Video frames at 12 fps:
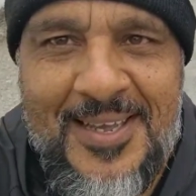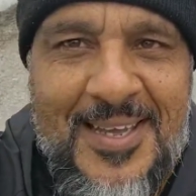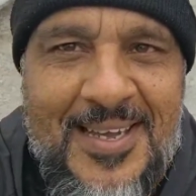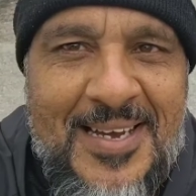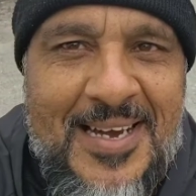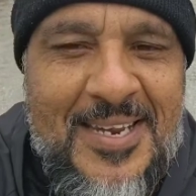
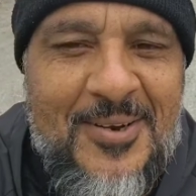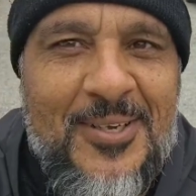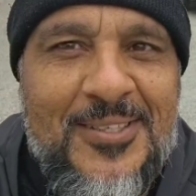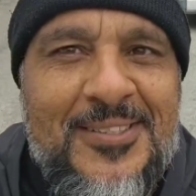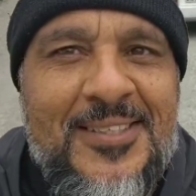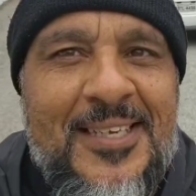a
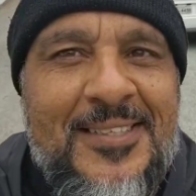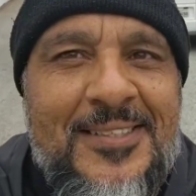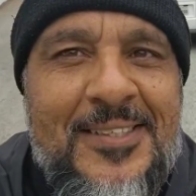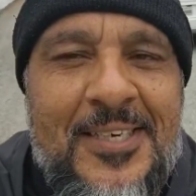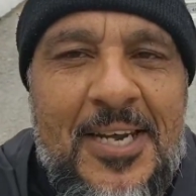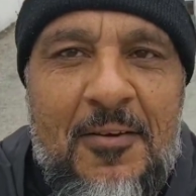nossa
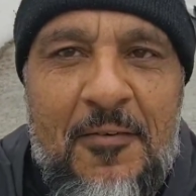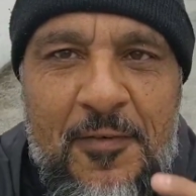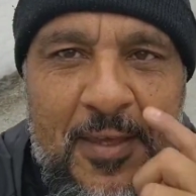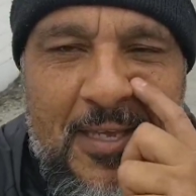Trafic